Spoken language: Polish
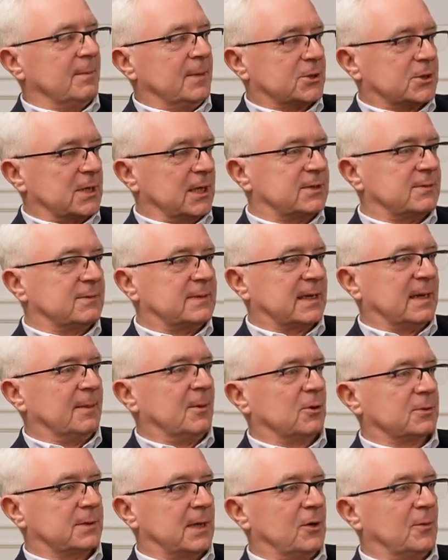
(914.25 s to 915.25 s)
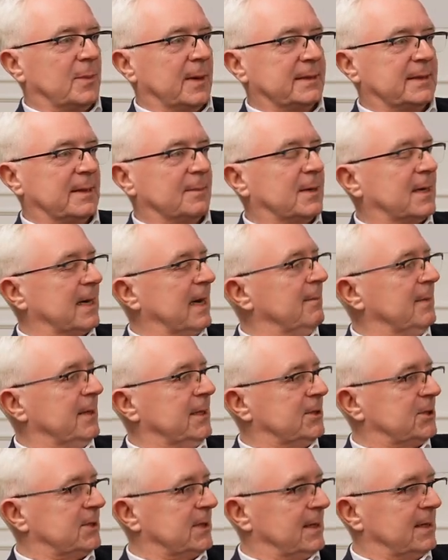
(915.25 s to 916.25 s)
Mieszkaliśmy w takim hotelu, pamiętam
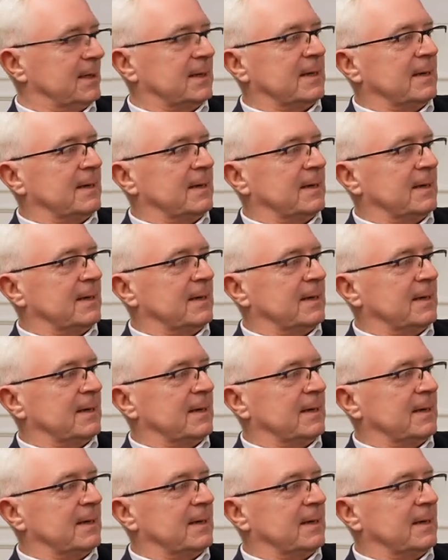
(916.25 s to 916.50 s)
Kremlin się